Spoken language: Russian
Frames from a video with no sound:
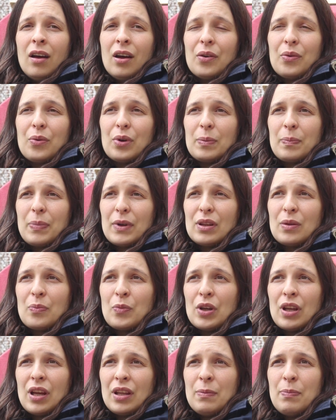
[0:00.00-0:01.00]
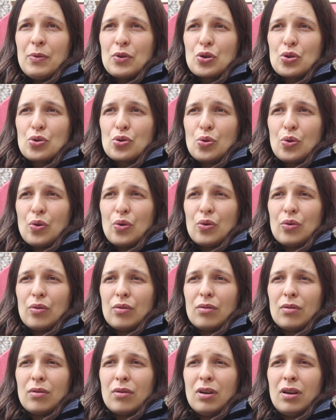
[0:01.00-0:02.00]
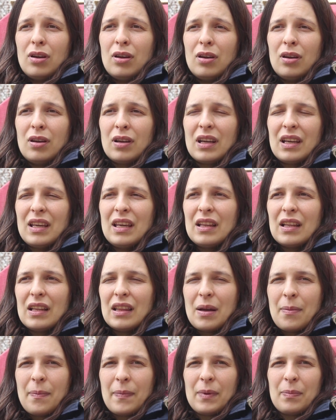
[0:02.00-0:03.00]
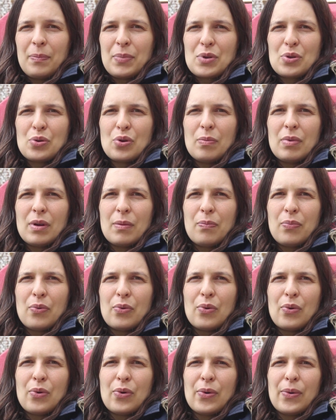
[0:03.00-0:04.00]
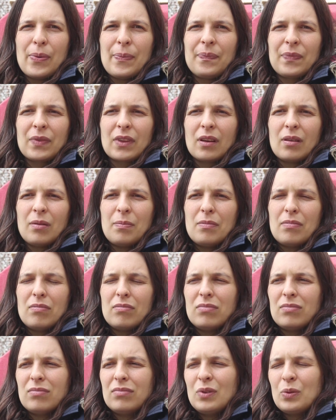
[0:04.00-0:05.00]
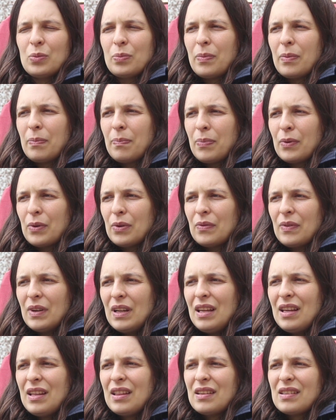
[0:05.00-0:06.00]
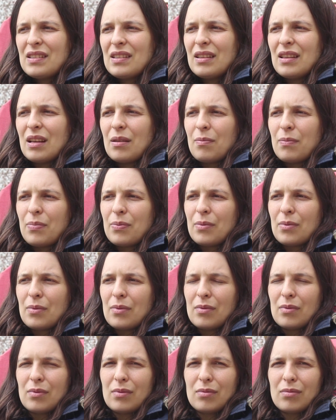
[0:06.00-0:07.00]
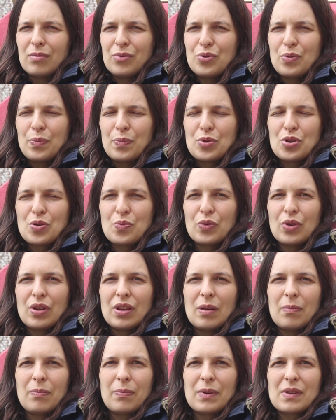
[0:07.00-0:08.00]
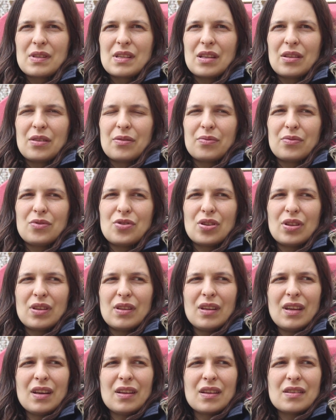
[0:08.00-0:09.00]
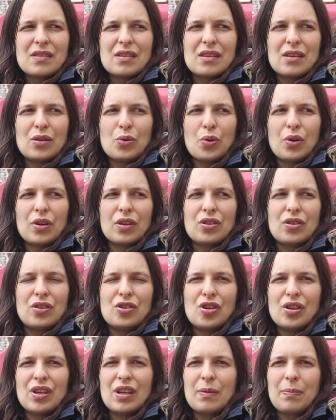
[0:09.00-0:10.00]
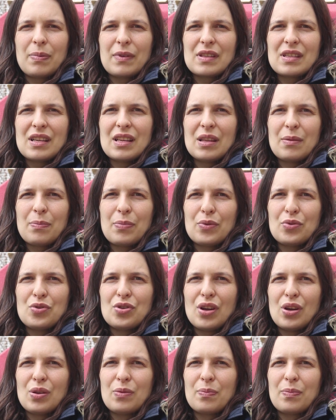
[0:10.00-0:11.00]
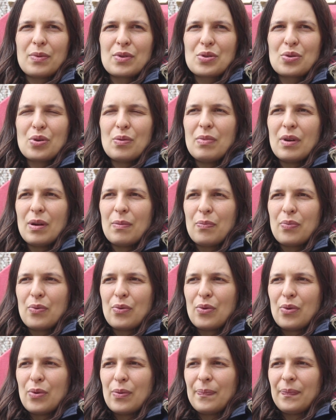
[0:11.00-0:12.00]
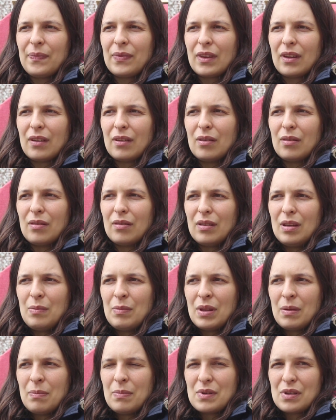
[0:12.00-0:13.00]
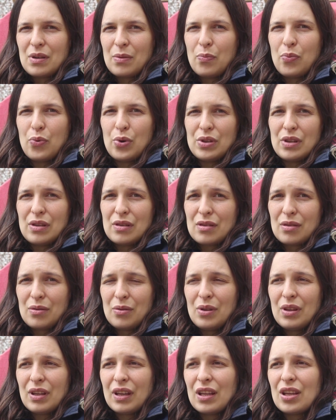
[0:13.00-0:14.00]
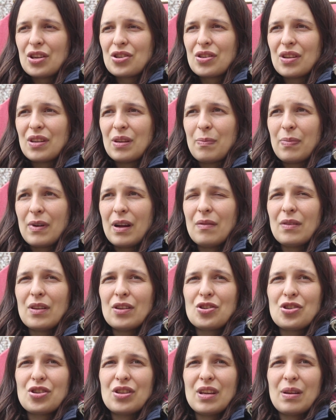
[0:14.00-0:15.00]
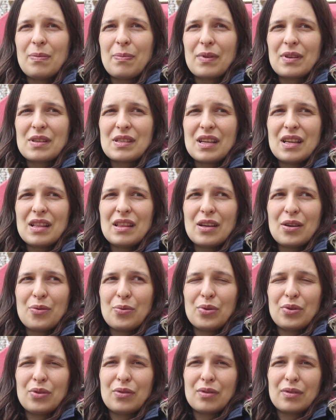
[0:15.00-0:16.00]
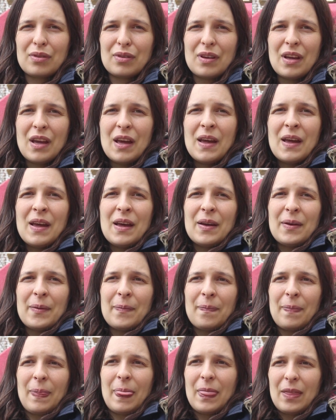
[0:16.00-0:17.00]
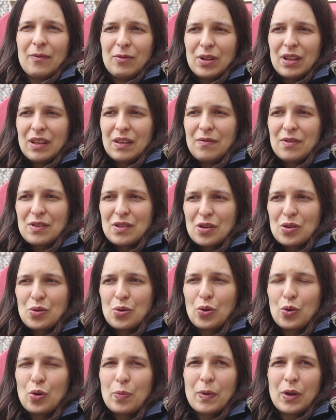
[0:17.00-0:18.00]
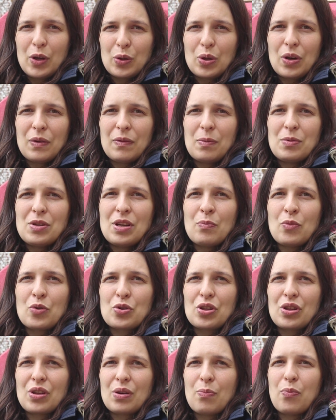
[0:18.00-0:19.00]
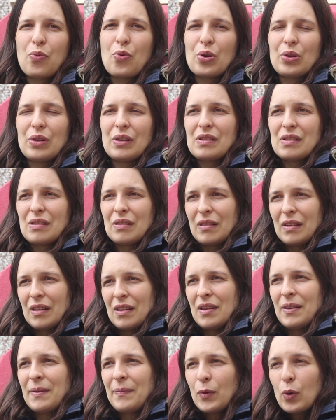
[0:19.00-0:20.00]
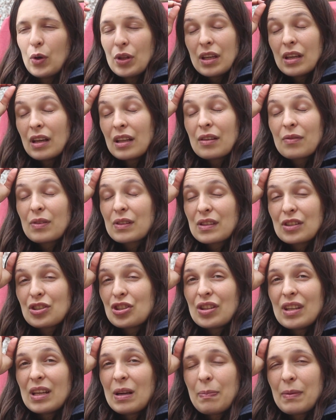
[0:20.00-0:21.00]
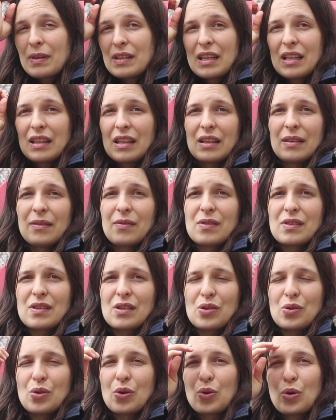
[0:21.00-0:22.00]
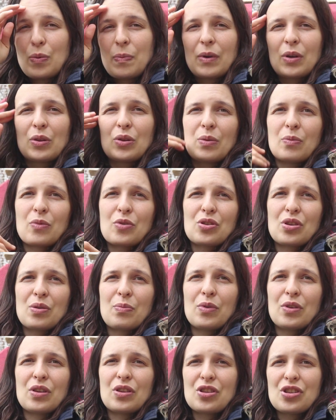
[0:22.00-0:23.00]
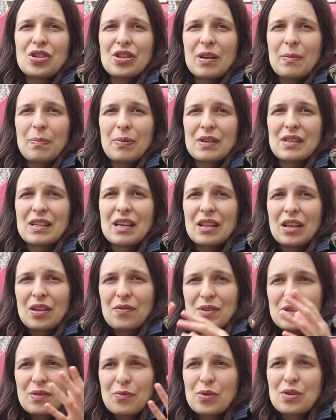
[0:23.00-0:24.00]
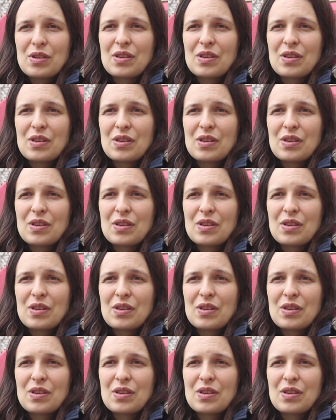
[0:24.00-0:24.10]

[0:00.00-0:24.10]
Вот, поэтому они пишут, что э, какие-то там пособия по, ну, по инвалидности, там по, еще почему-то там процентов 14, и только 4% получают пособия по Э, именно безработицы. Но это, конечно, неправда, это 4% от э, вот этой возрастной группы, которая вообще может работать. Ой, не, от 4% от возрастной группы, которая может работать, 4% а от всего